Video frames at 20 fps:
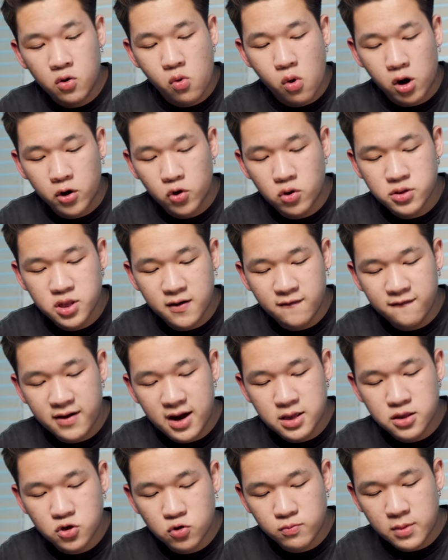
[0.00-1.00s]
của cái đôi giày
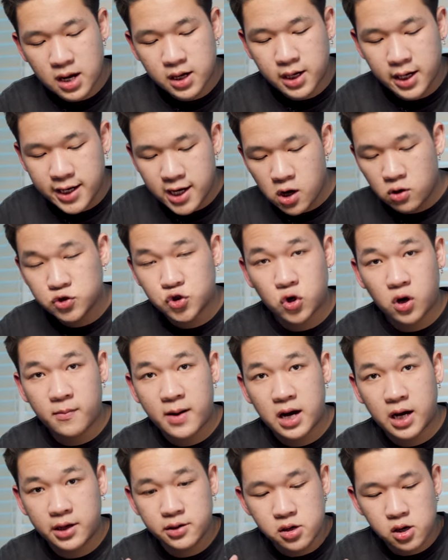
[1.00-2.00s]
Vans cũng đã ký hiệu cho các
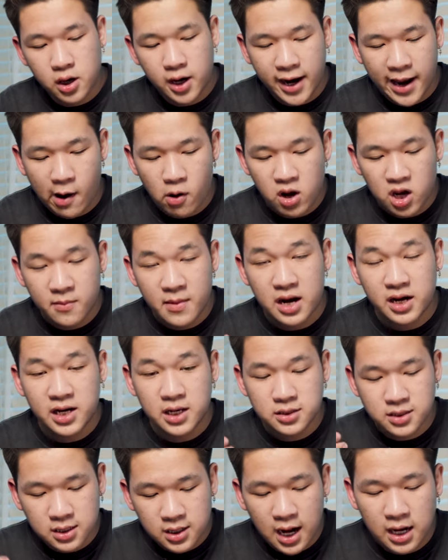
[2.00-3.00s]
bạn cái đường kéo là các bạn
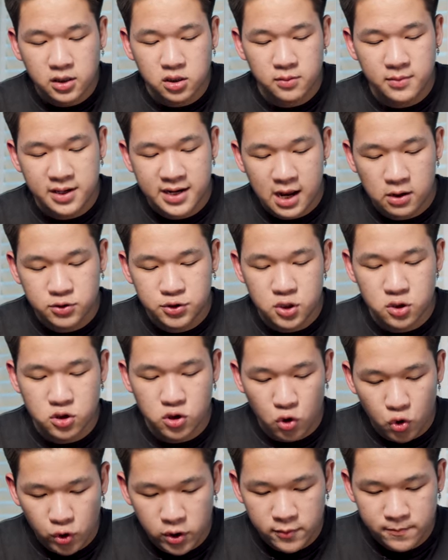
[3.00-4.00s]
nên cắt từ bên nào trước
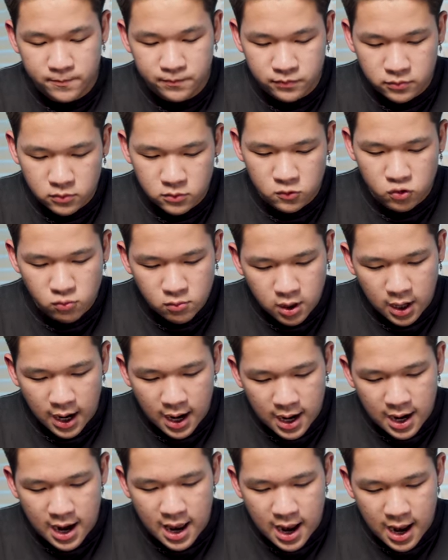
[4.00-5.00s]
rồi, cũng
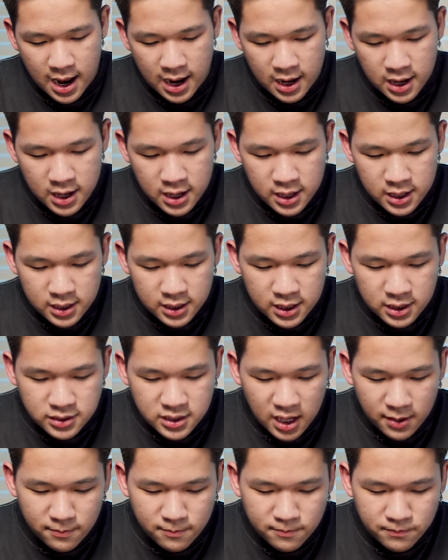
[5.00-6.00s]
khá là yên
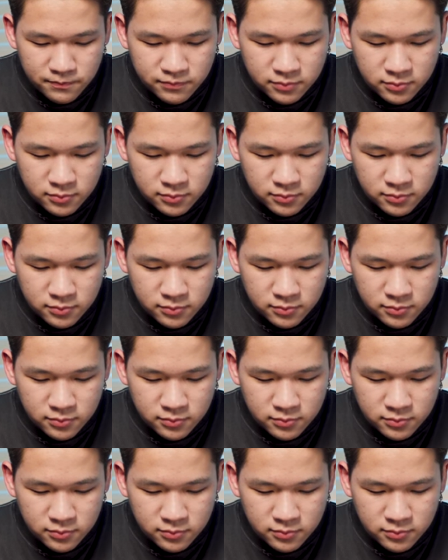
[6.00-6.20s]
tâm.